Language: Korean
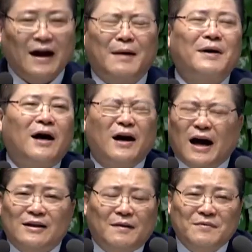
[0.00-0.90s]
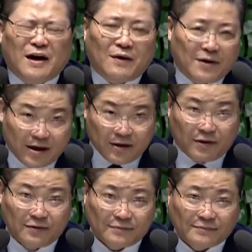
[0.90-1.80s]
아마 아담과
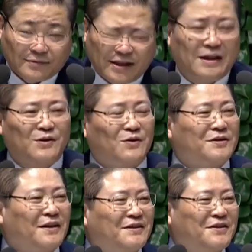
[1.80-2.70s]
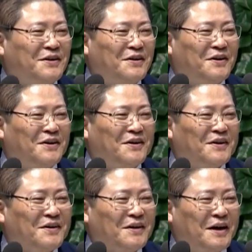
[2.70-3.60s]
하와가요. 에덴 동산에서
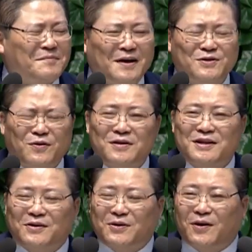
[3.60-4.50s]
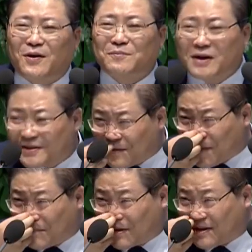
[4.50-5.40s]
아마 손을 잡고 먼저
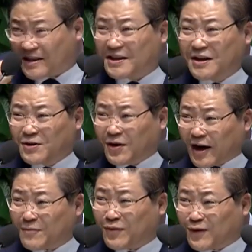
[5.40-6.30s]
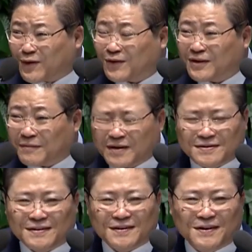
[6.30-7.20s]
맨 먼저 이런 노래를 부르고도
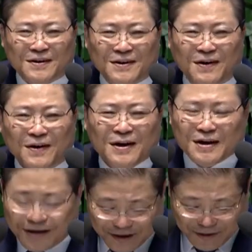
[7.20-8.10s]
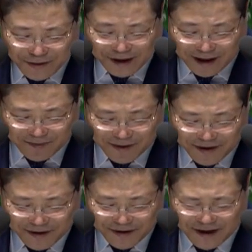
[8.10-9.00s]
남았을 거예요. 흙으로 사람을
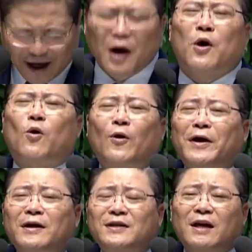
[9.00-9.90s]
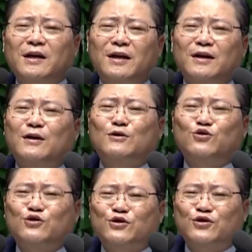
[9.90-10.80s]
지으사 코에 생기를 넣어
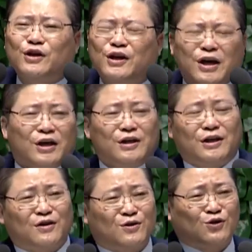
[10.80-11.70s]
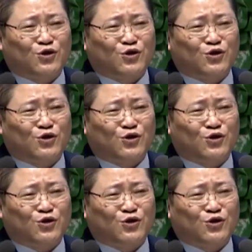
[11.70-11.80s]
주셨으니 이제는